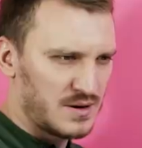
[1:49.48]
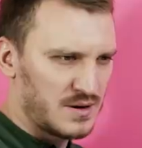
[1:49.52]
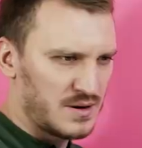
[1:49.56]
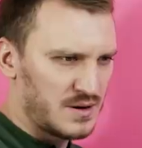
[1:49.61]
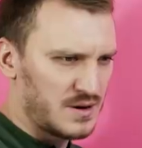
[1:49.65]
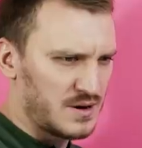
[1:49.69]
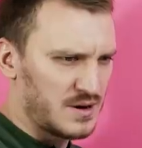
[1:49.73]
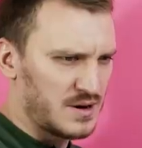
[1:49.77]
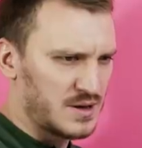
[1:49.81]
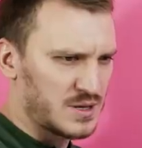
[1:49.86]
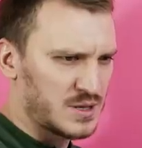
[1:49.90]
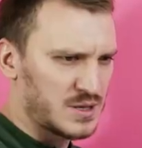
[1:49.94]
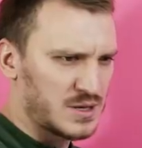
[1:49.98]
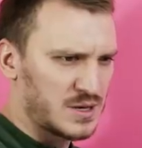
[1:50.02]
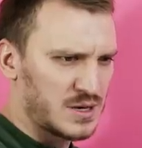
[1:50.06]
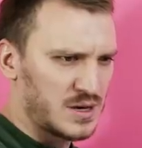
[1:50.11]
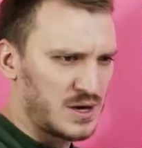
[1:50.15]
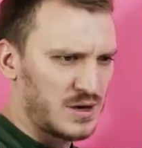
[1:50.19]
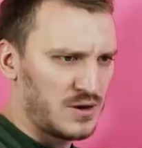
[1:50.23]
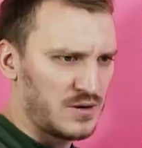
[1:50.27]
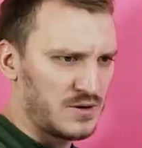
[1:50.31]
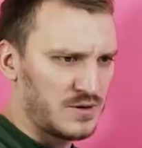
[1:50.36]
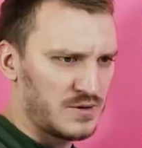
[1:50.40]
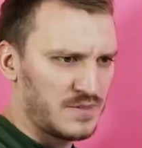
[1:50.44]
А,
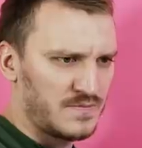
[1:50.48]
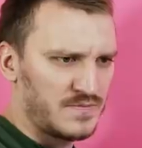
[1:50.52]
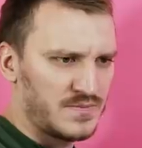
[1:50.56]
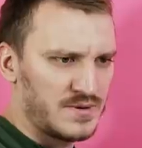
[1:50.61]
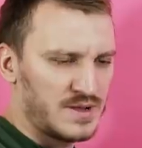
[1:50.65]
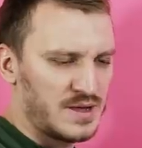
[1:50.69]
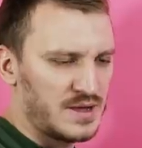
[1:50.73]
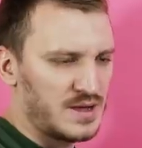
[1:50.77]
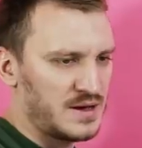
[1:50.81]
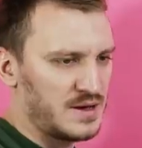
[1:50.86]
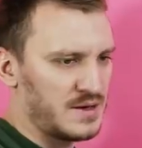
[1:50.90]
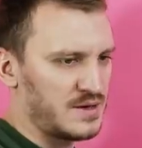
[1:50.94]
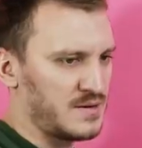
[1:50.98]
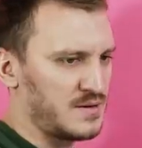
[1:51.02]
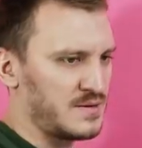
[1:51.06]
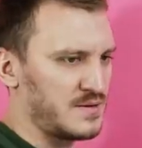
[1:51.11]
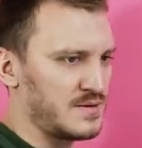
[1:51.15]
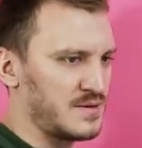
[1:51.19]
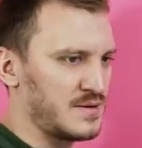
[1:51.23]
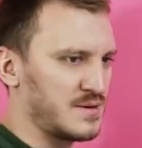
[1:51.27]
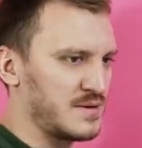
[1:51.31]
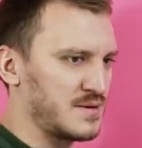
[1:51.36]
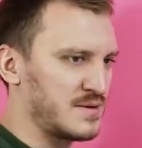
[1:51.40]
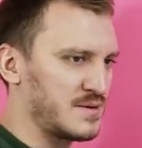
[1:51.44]
сай...
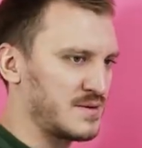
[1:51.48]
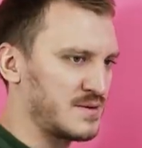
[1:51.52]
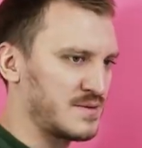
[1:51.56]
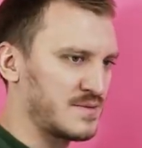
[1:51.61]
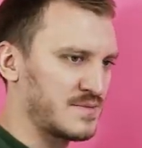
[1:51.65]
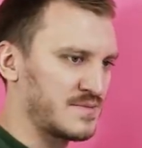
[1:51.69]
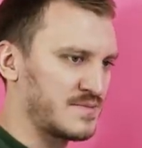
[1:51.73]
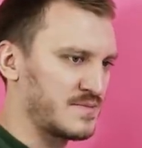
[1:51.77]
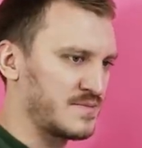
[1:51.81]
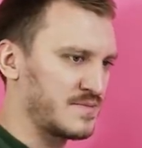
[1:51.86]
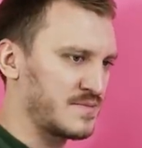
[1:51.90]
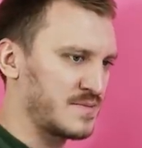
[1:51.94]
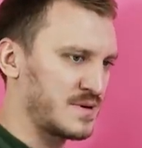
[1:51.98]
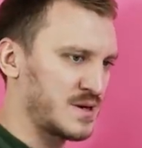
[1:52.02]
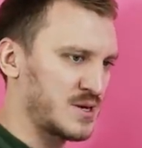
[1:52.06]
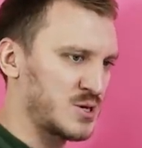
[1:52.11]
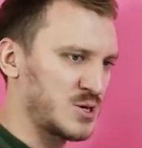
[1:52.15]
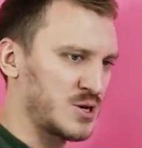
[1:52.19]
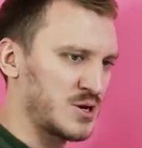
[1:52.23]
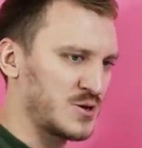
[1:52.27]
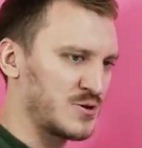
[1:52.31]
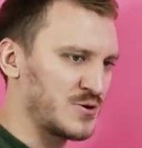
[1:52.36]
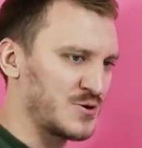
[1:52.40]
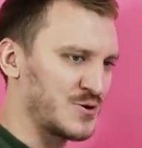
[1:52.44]
Э,
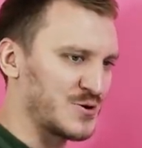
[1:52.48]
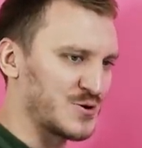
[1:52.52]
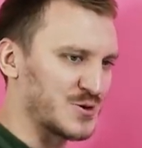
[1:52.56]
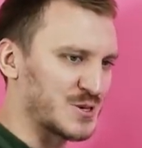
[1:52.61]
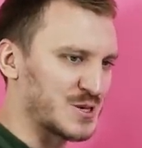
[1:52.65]
очередное